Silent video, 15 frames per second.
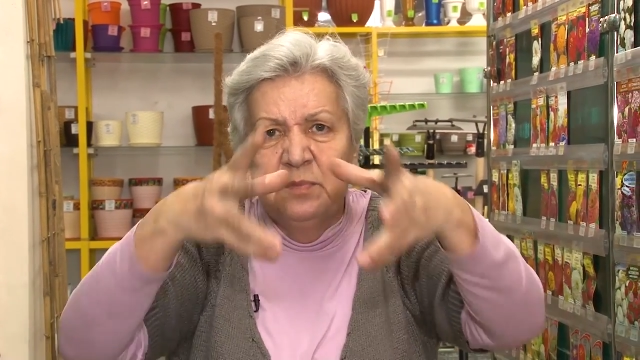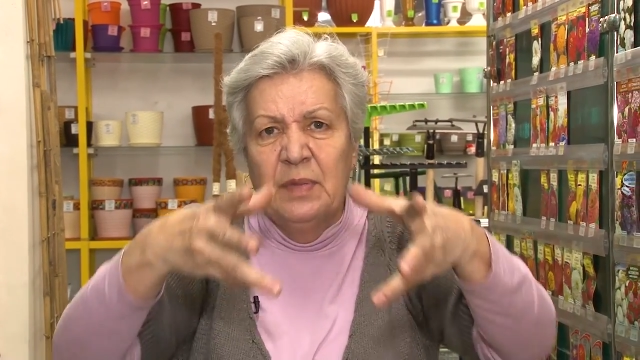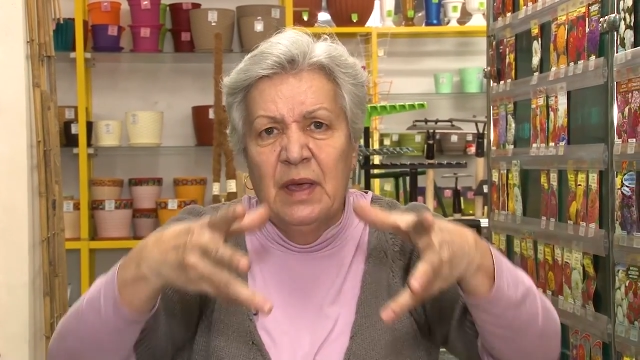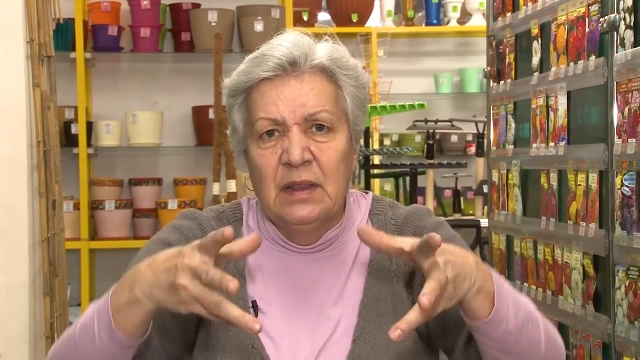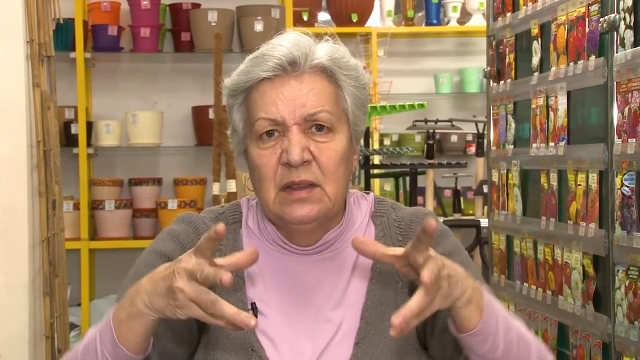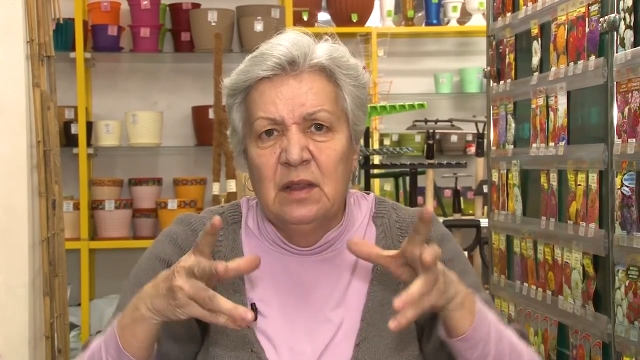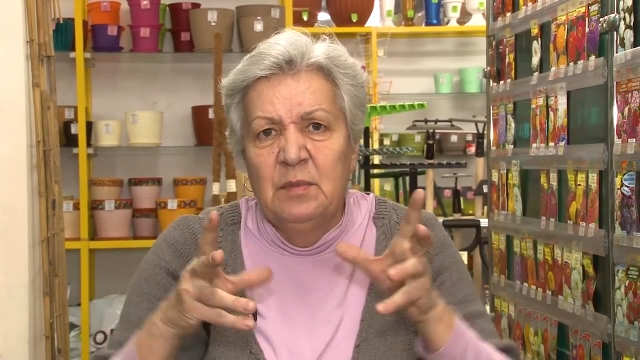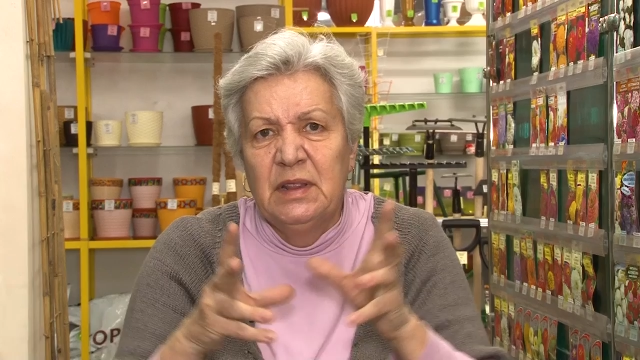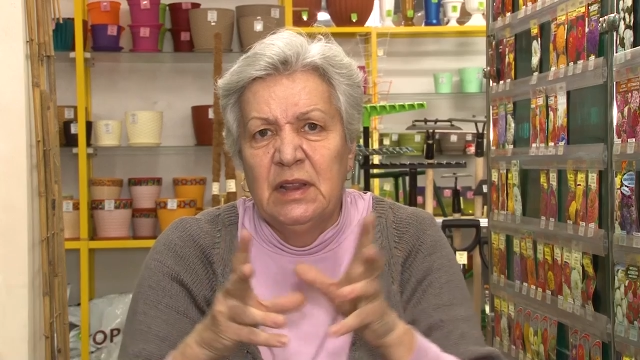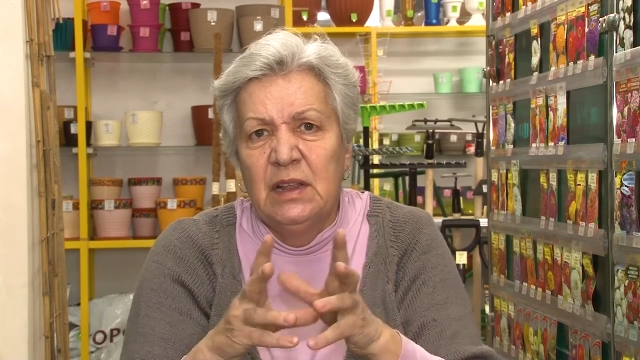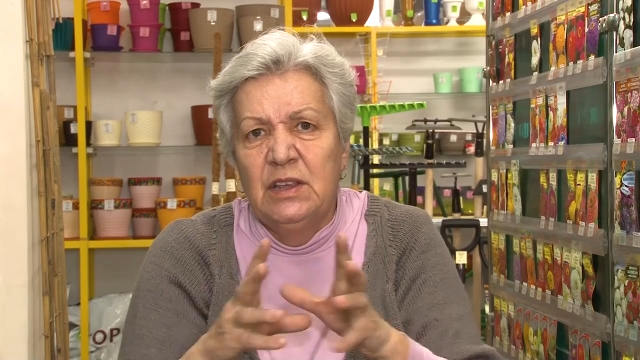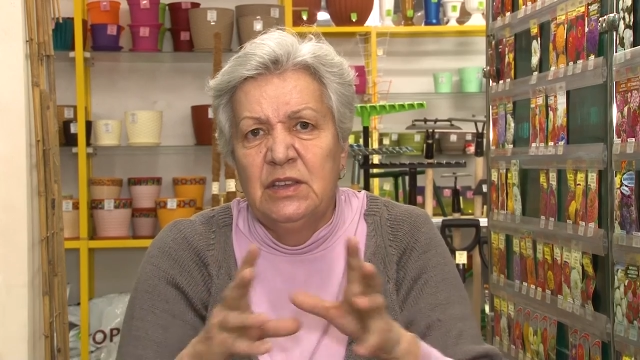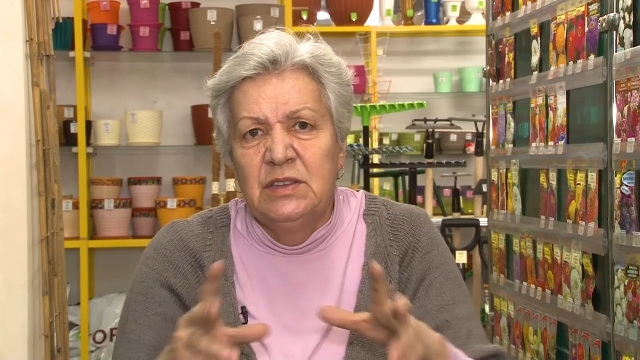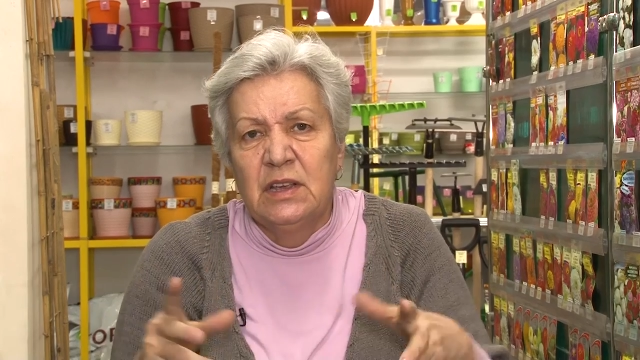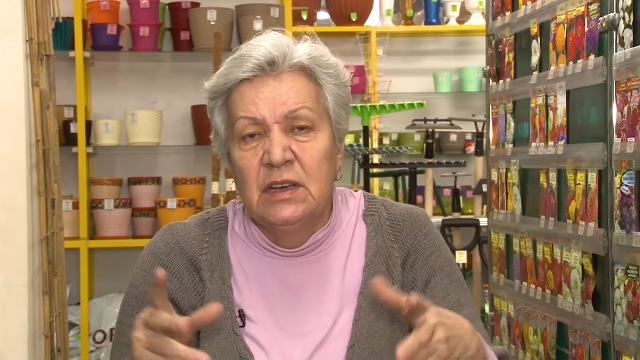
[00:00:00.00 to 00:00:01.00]
пятнами на
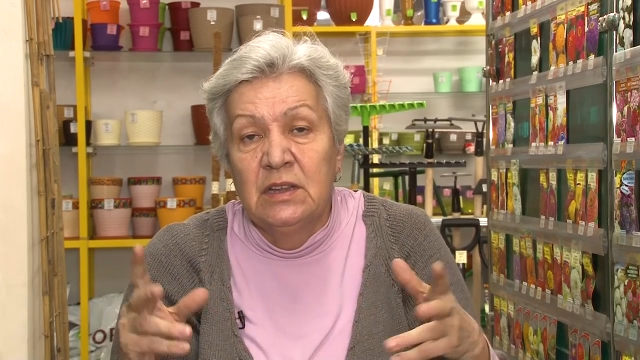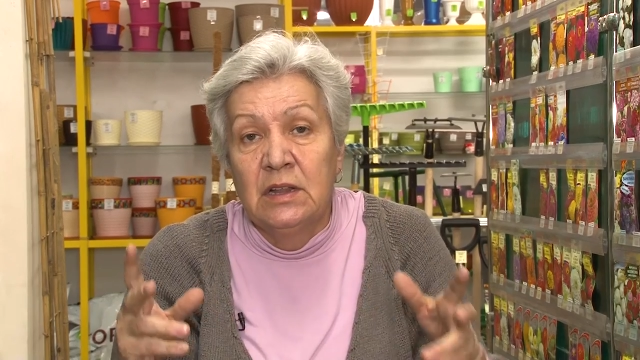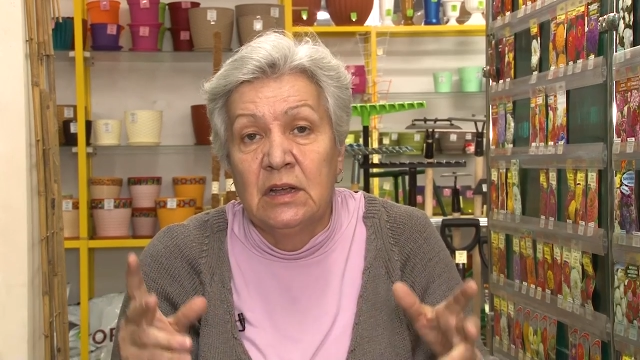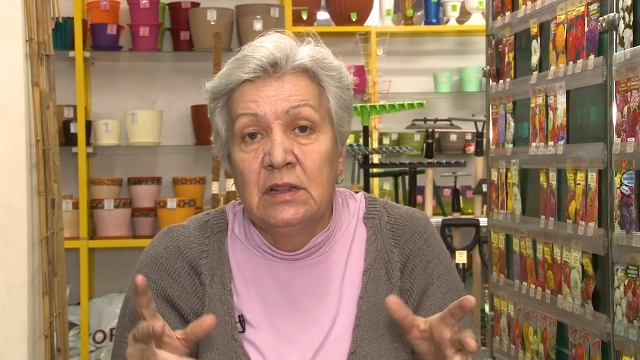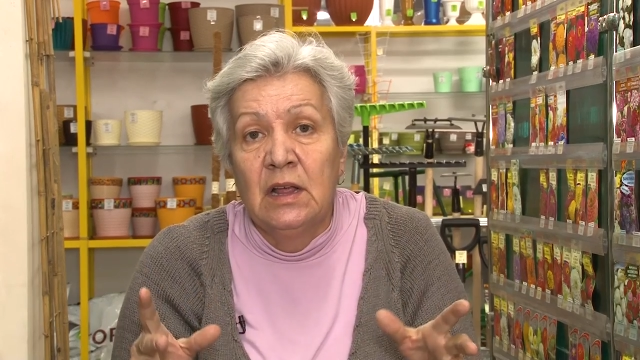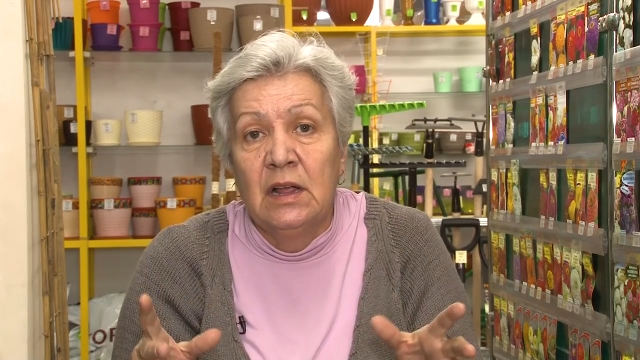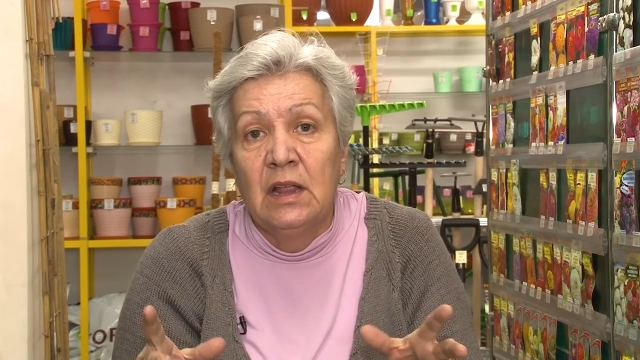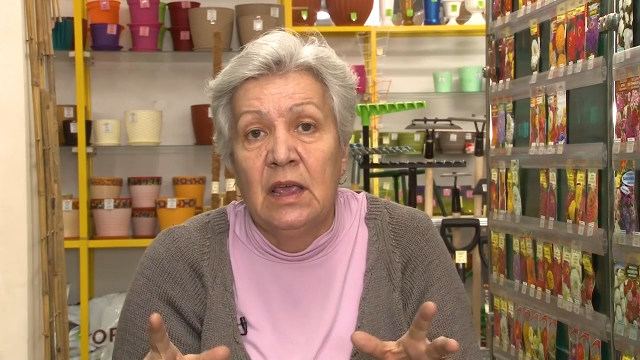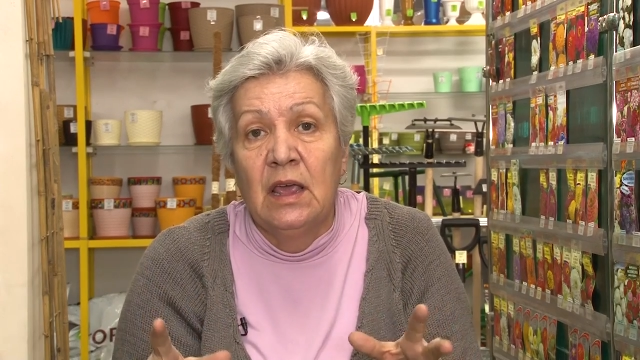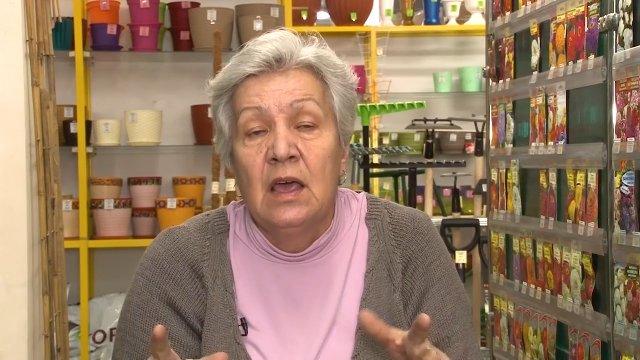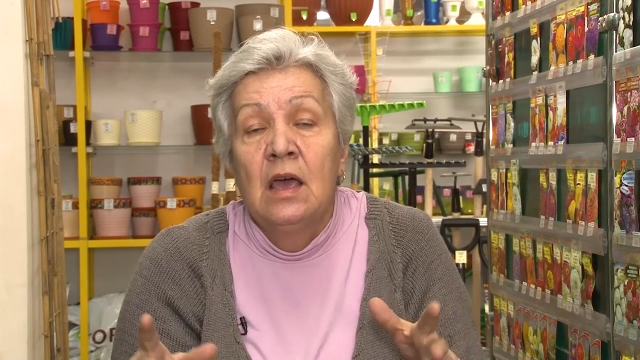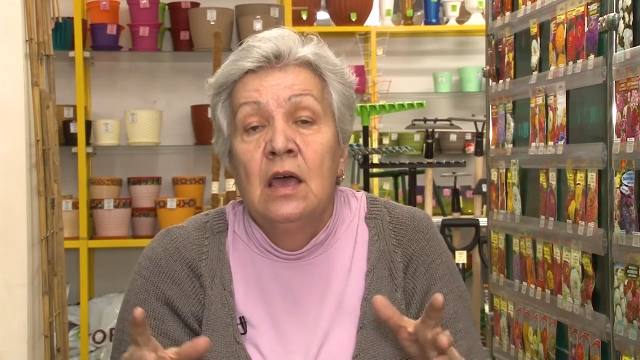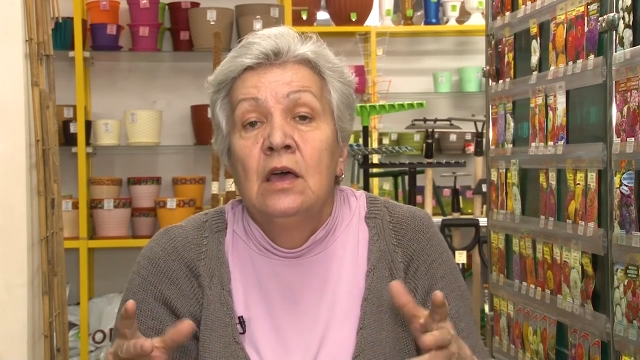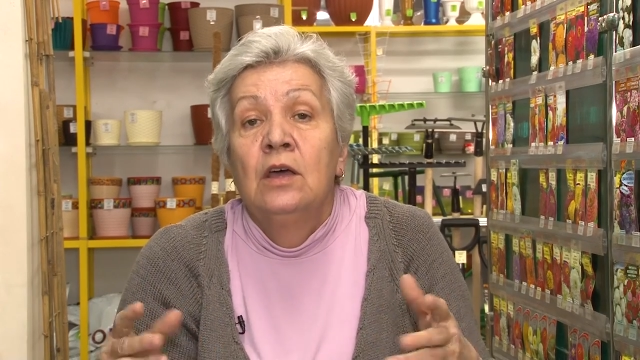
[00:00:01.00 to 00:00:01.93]
листьях и так далее,